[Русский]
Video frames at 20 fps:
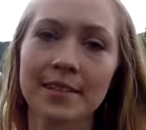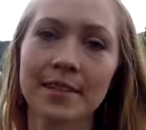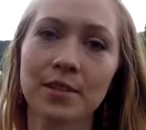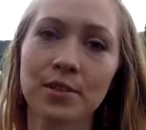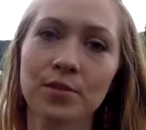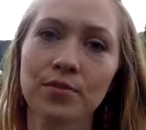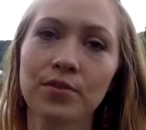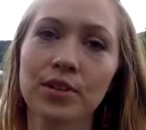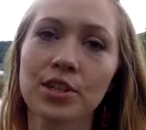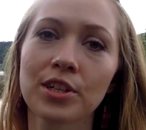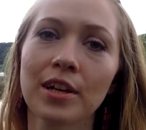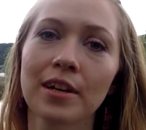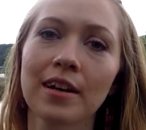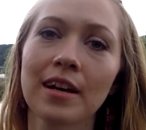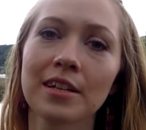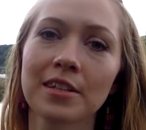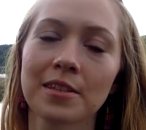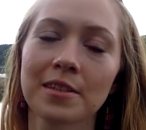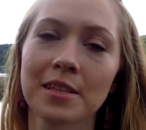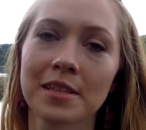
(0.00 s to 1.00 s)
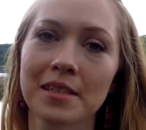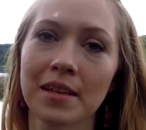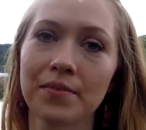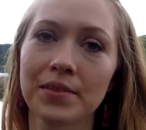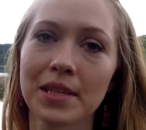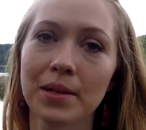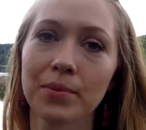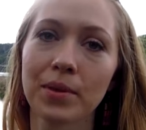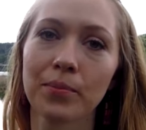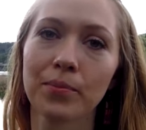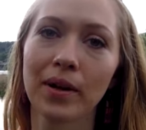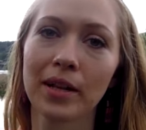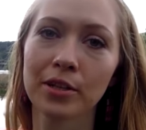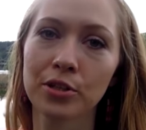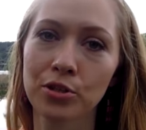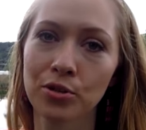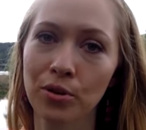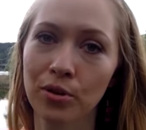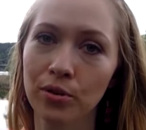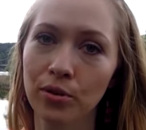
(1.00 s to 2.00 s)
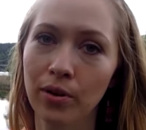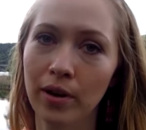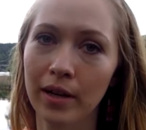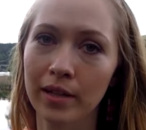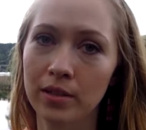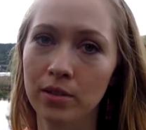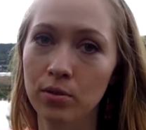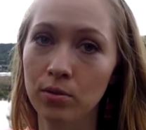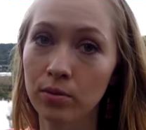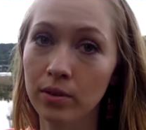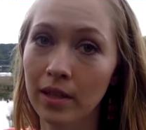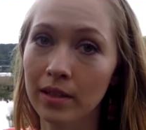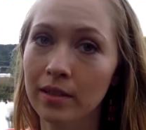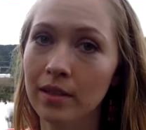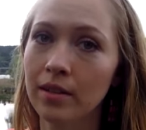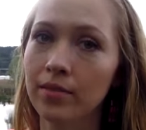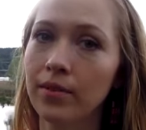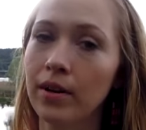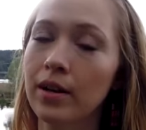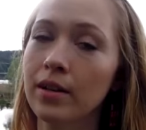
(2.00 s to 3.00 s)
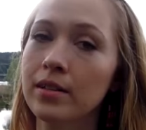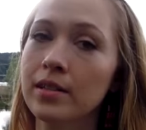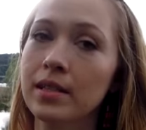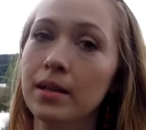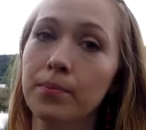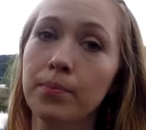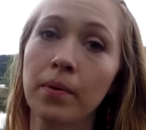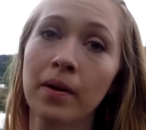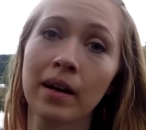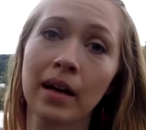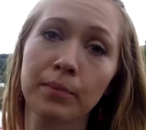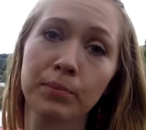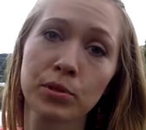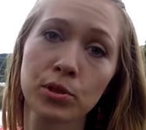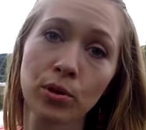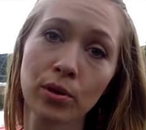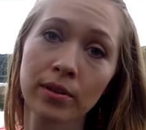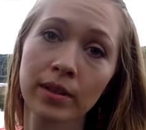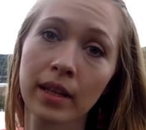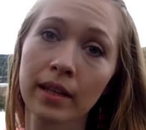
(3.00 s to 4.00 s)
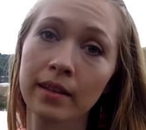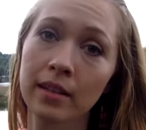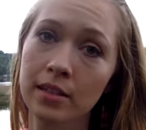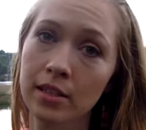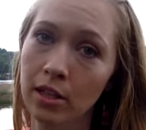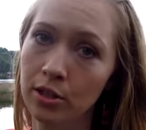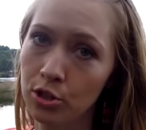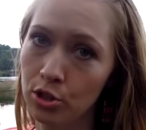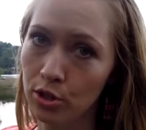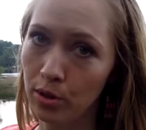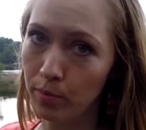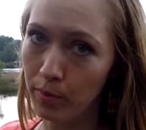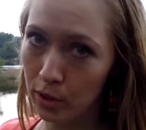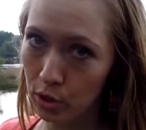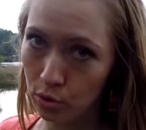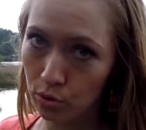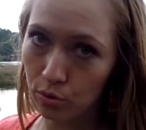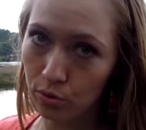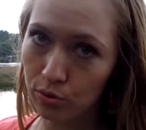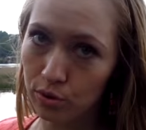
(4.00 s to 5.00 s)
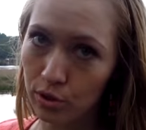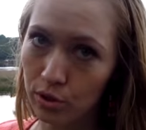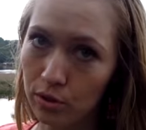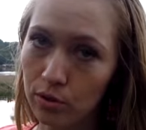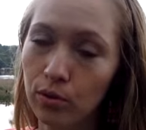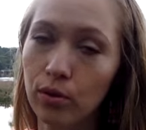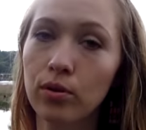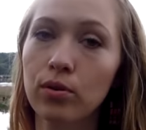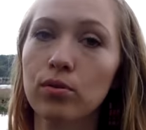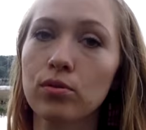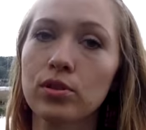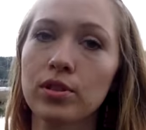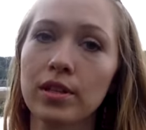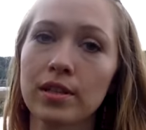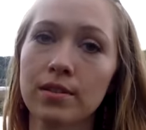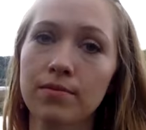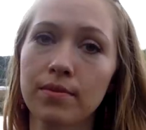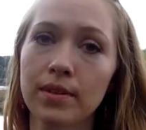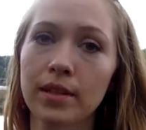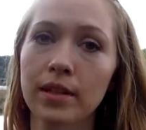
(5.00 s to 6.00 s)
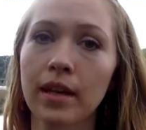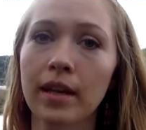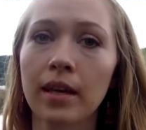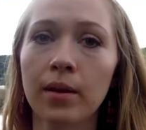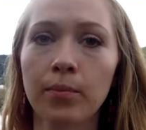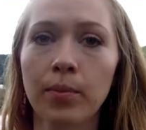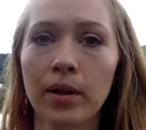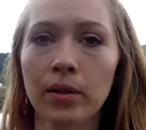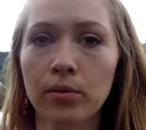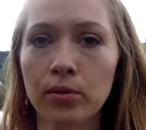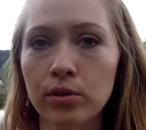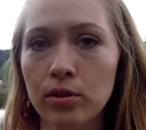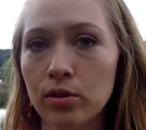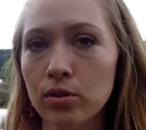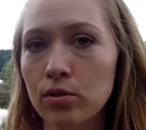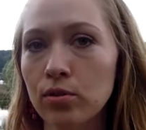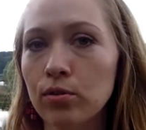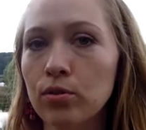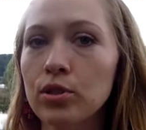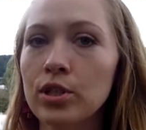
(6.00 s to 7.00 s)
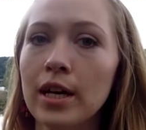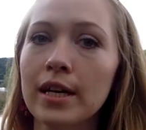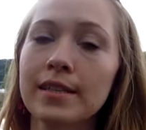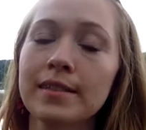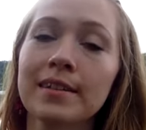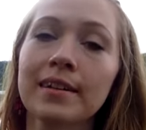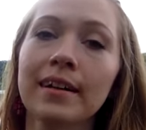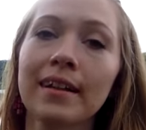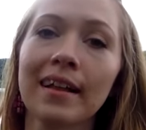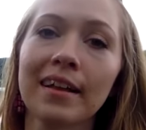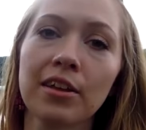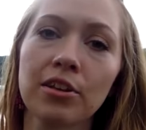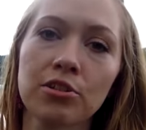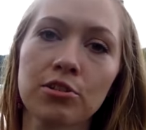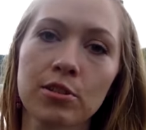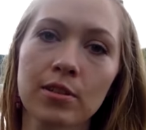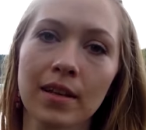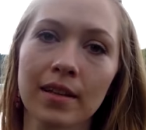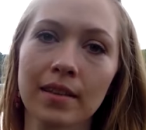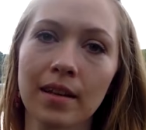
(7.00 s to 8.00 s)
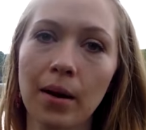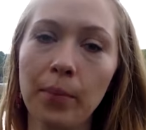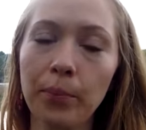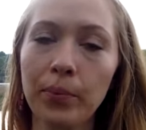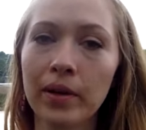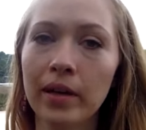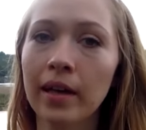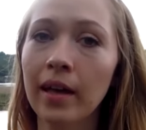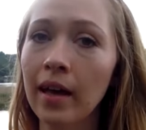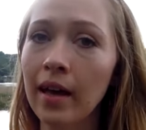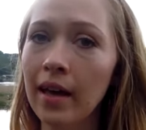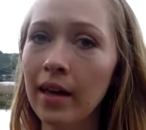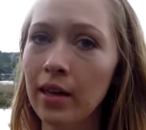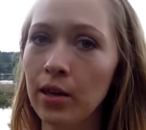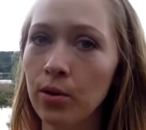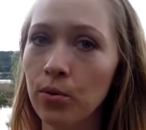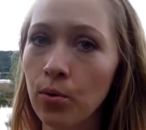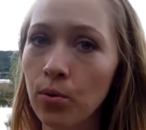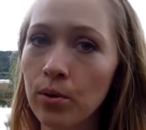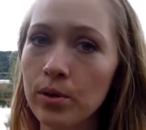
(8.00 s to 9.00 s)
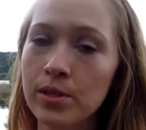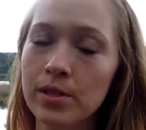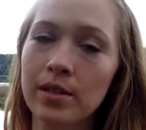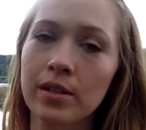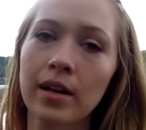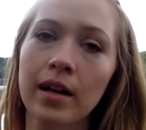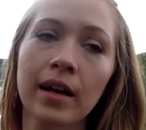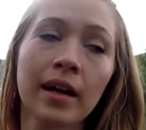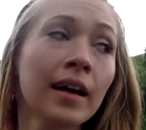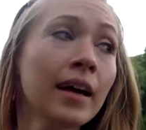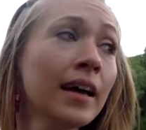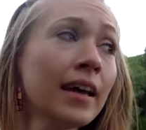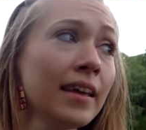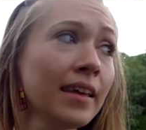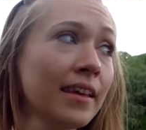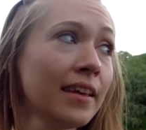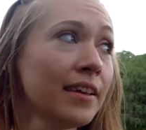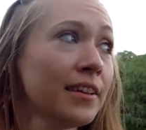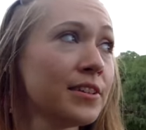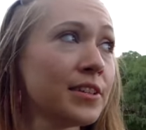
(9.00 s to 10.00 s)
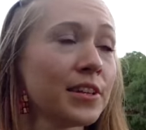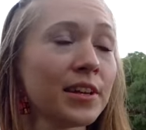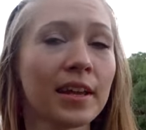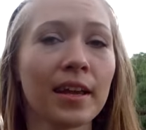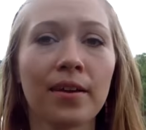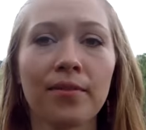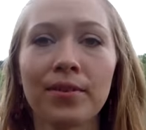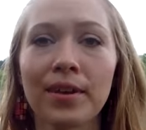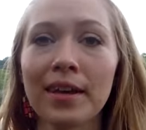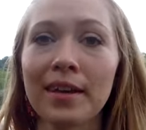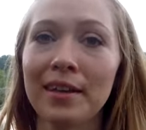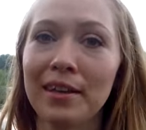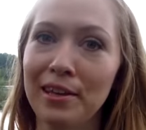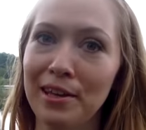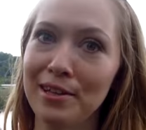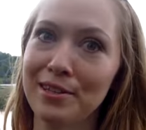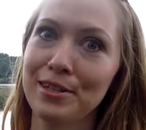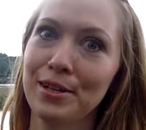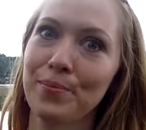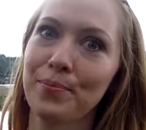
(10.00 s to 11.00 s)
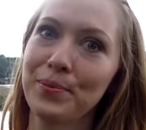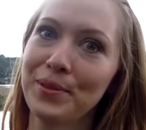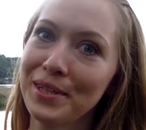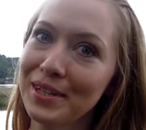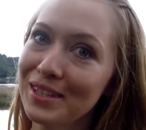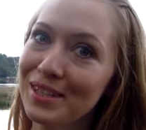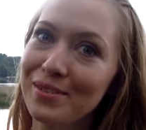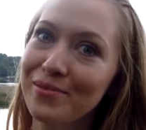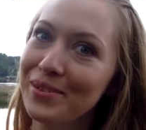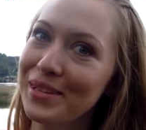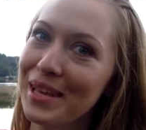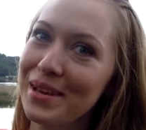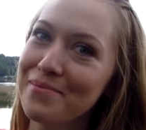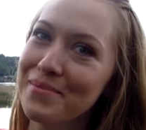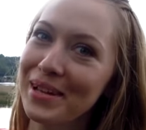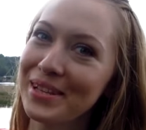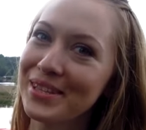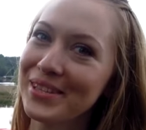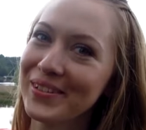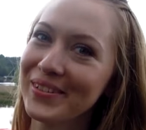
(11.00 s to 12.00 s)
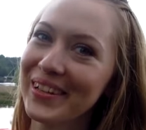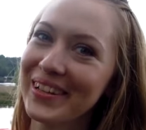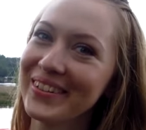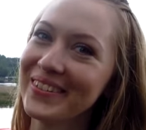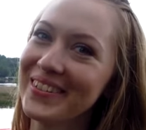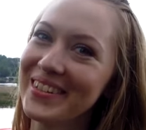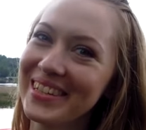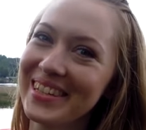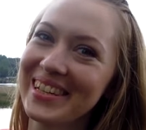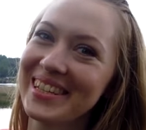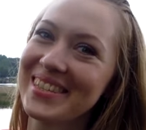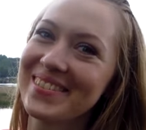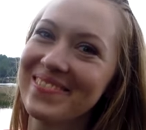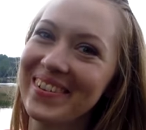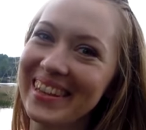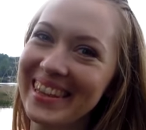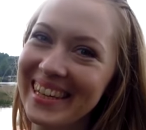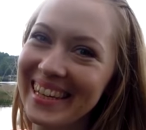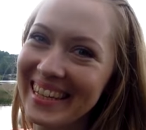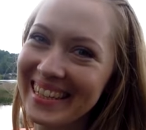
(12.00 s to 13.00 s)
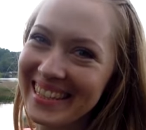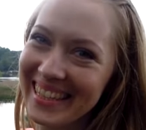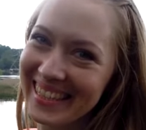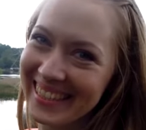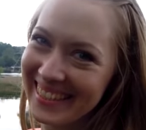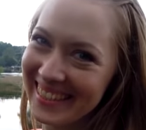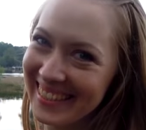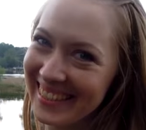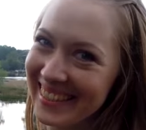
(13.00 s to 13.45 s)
снизу вышка кажется совсем небольшой, но отсюда открывается обзор на достаточно большую территорию. Здесь видно и болотистую часть экологической тропы, и озеро, и деревья, и этих птиц в небе отсюда лучше рассмотреть.